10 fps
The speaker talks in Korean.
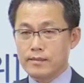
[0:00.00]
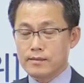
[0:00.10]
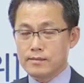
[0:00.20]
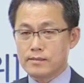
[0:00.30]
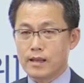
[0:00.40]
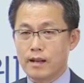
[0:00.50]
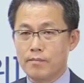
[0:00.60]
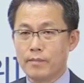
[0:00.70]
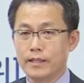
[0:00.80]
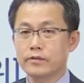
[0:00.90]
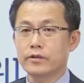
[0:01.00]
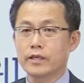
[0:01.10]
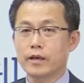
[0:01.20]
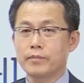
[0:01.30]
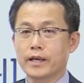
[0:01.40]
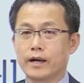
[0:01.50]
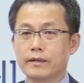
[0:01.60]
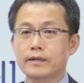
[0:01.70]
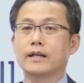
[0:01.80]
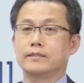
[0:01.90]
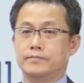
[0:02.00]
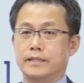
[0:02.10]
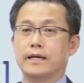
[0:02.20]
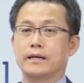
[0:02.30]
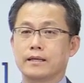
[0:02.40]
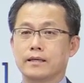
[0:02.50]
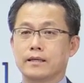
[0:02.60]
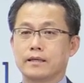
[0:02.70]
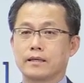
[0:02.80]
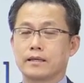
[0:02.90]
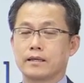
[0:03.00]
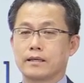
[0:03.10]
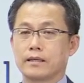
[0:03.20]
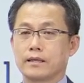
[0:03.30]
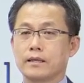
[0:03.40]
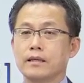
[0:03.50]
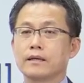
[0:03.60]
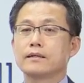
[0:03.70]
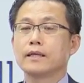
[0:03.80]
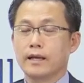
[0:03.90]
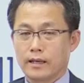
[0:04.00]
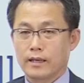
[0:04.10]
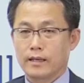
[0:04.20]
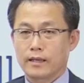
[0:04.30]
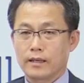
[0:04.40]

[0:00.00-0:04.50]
있는 사람만이 설계합니까? 그건 아닙니다. 그냥